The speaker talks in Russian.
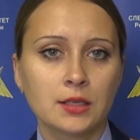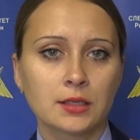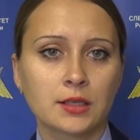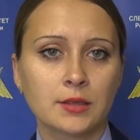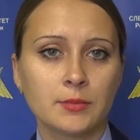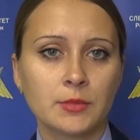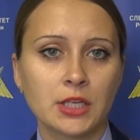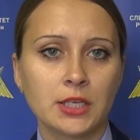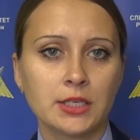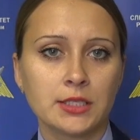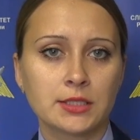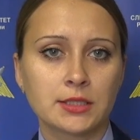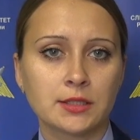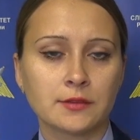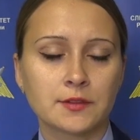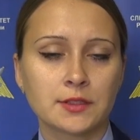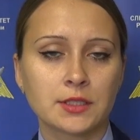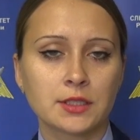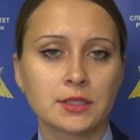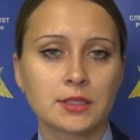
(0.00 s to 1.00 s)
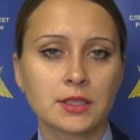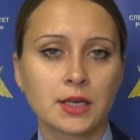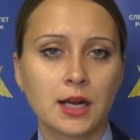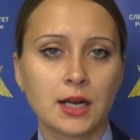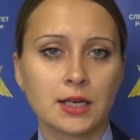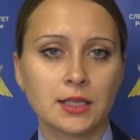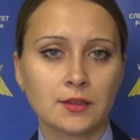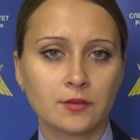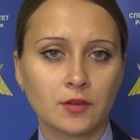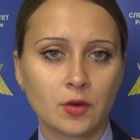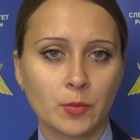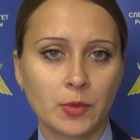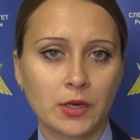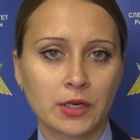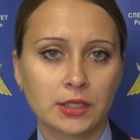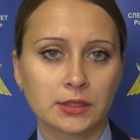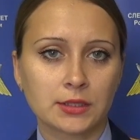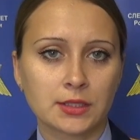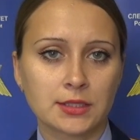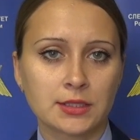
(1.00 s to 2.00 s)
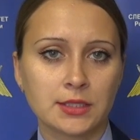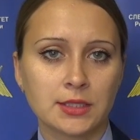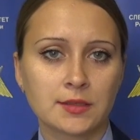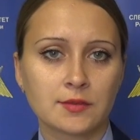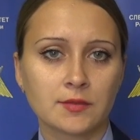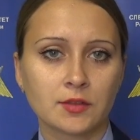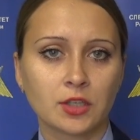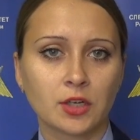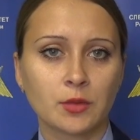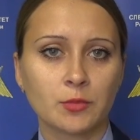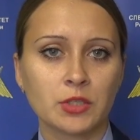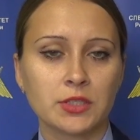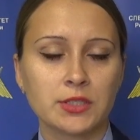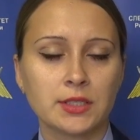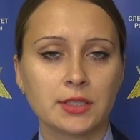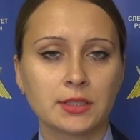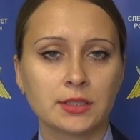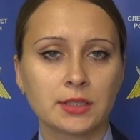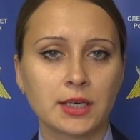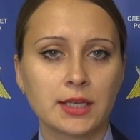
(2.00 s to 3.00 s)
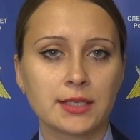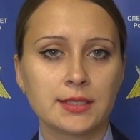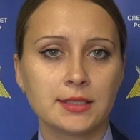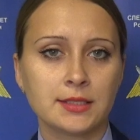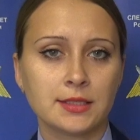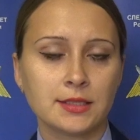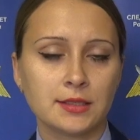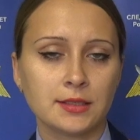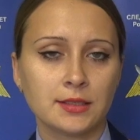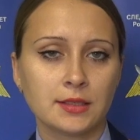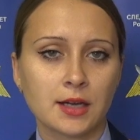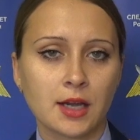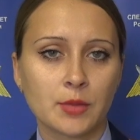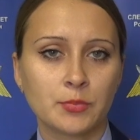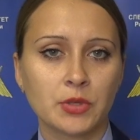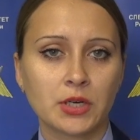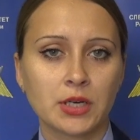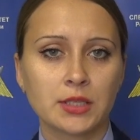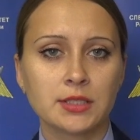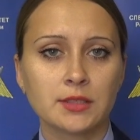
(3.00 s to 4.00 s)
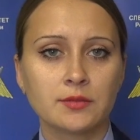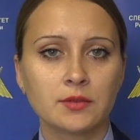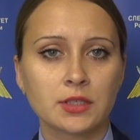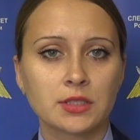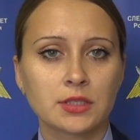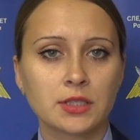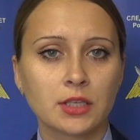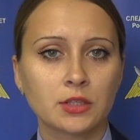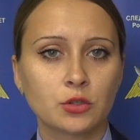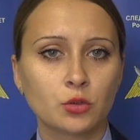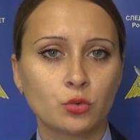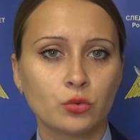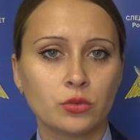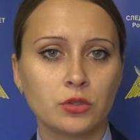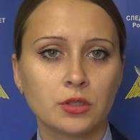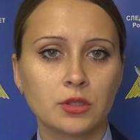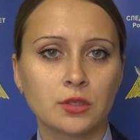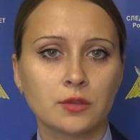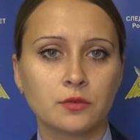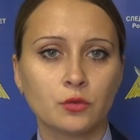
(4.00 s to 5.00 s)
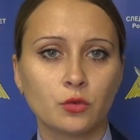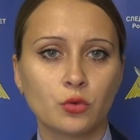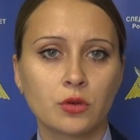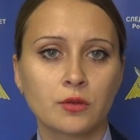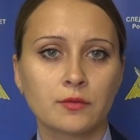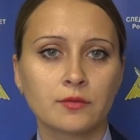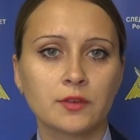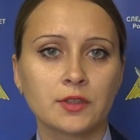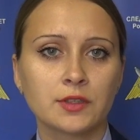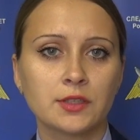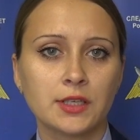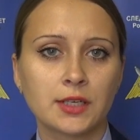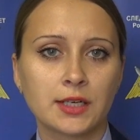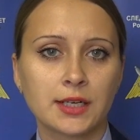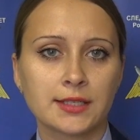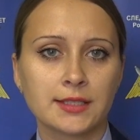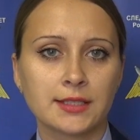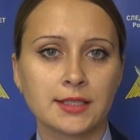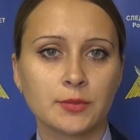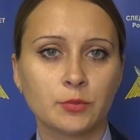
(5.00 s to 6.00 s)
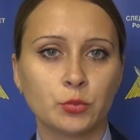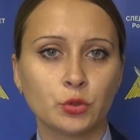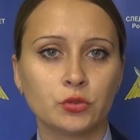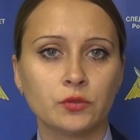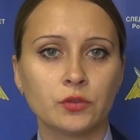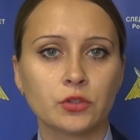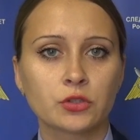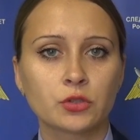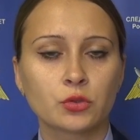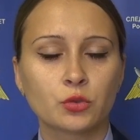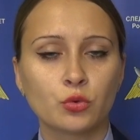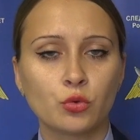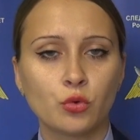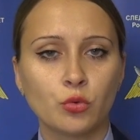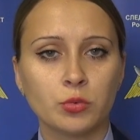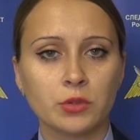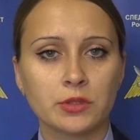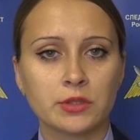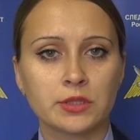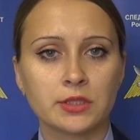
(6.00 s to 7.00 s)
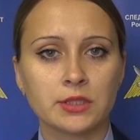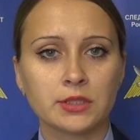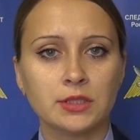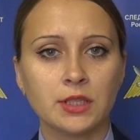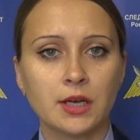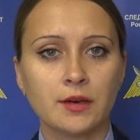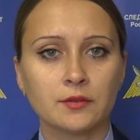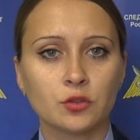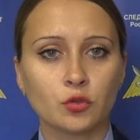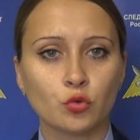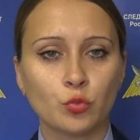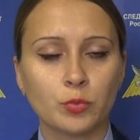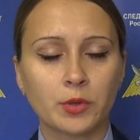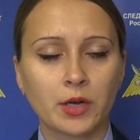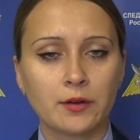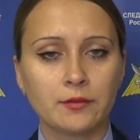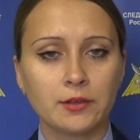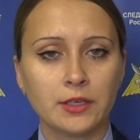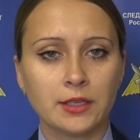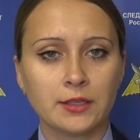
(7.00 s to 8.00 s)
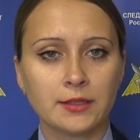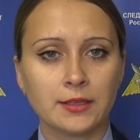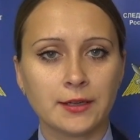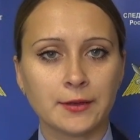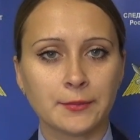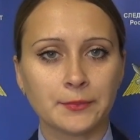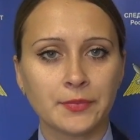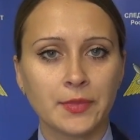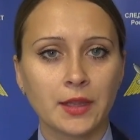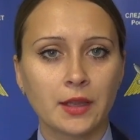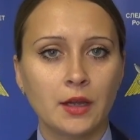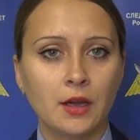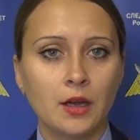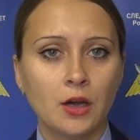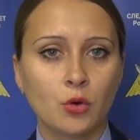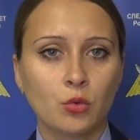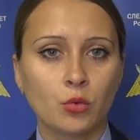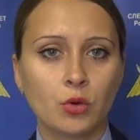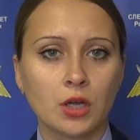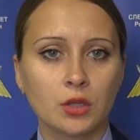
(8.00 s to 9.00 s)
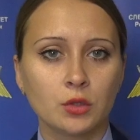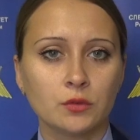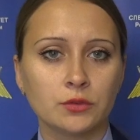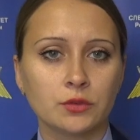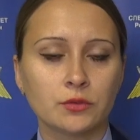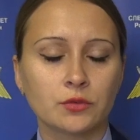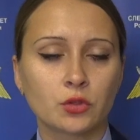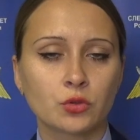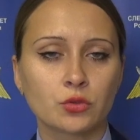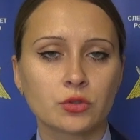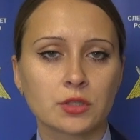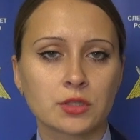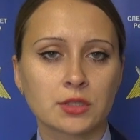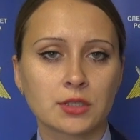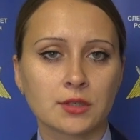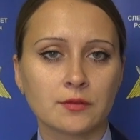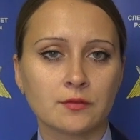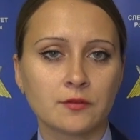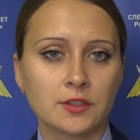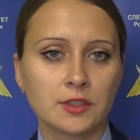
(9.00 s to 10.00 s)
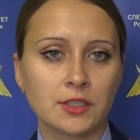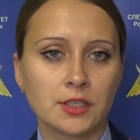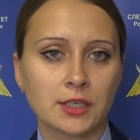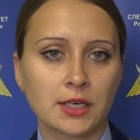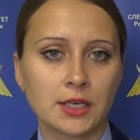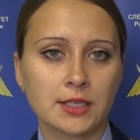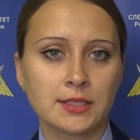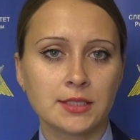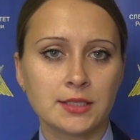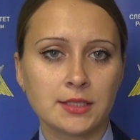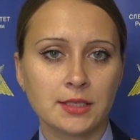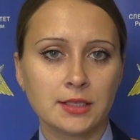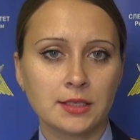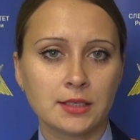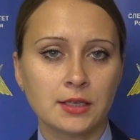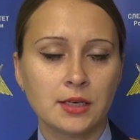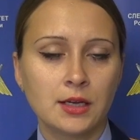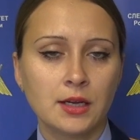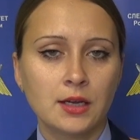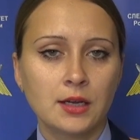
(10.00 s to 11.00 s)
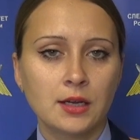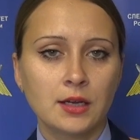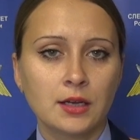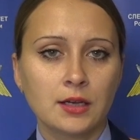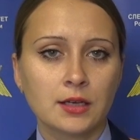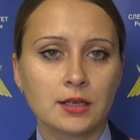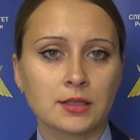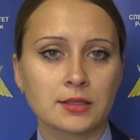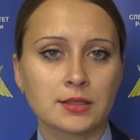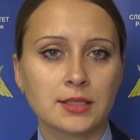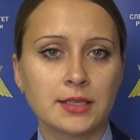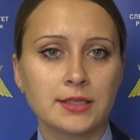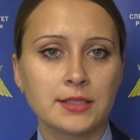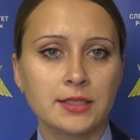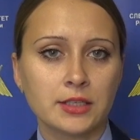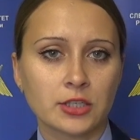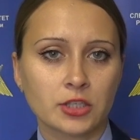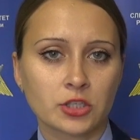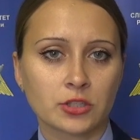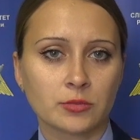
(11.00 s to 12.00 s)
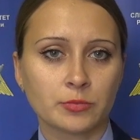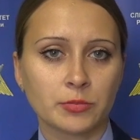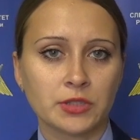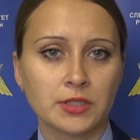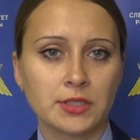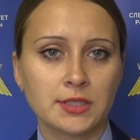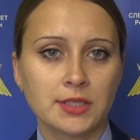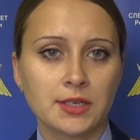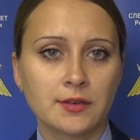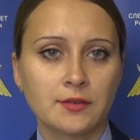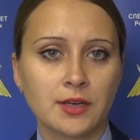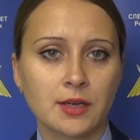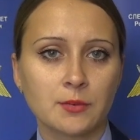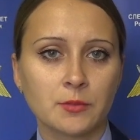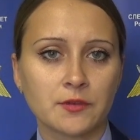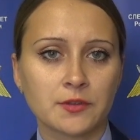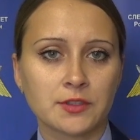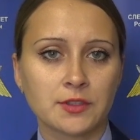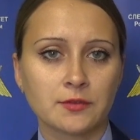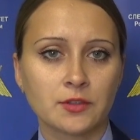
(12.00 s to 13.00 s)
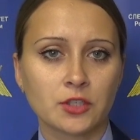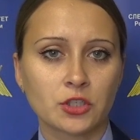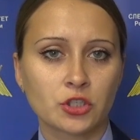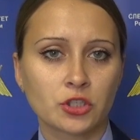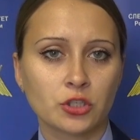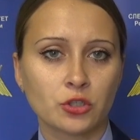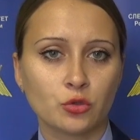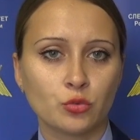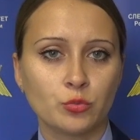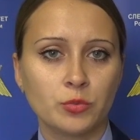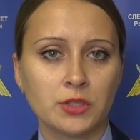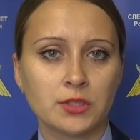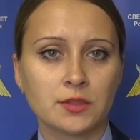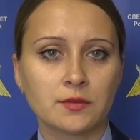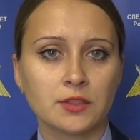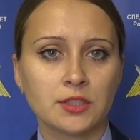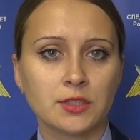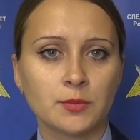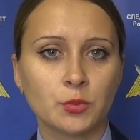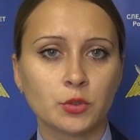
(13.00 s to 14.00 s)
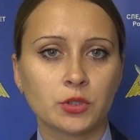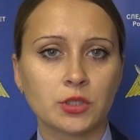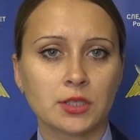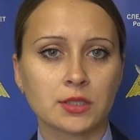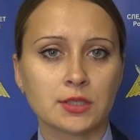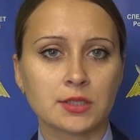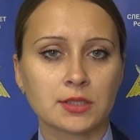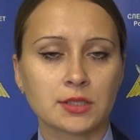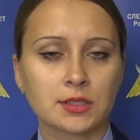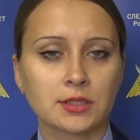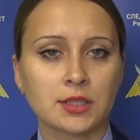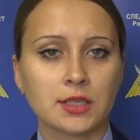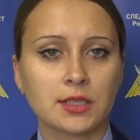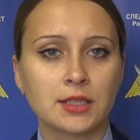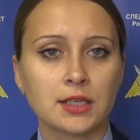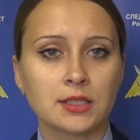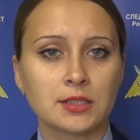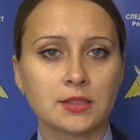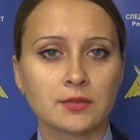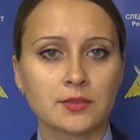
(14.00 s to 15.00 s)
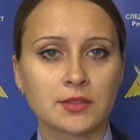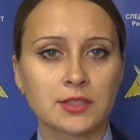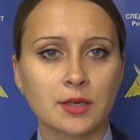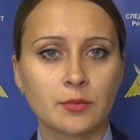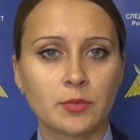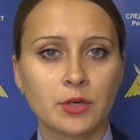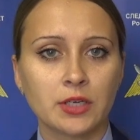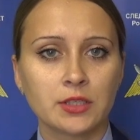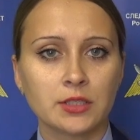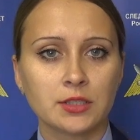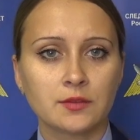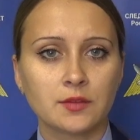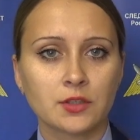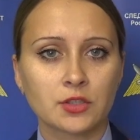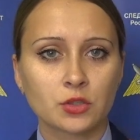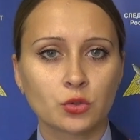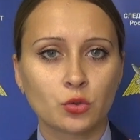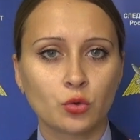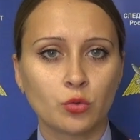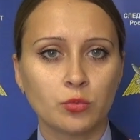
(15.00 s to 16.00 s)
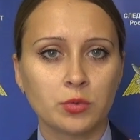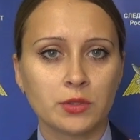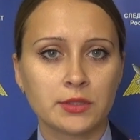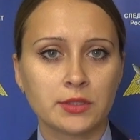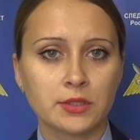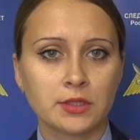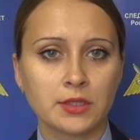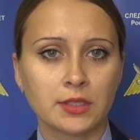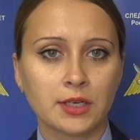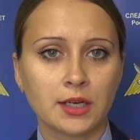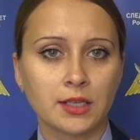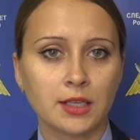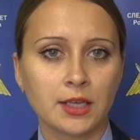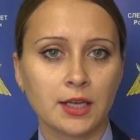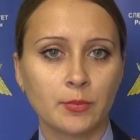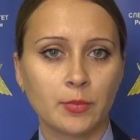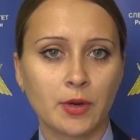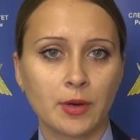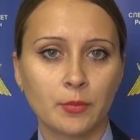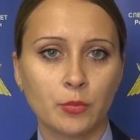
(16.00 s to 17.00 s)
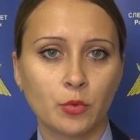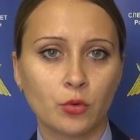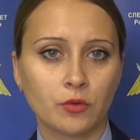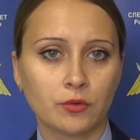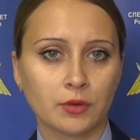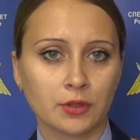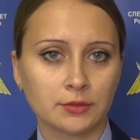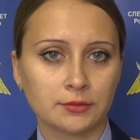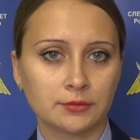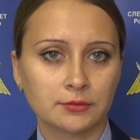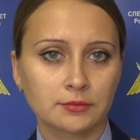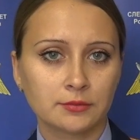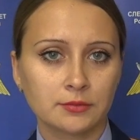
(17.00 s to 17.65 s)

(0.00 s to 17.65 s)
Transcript: криминалистов Центрального аппарата Следственного комитета России, оперативных сотрудников УМВД России по Тверской области, Главного управления уголовного розыска МВД России э, задержан подозреваемый в совершении убийства депутата Законодательного собрания Тверской области Николая Попова.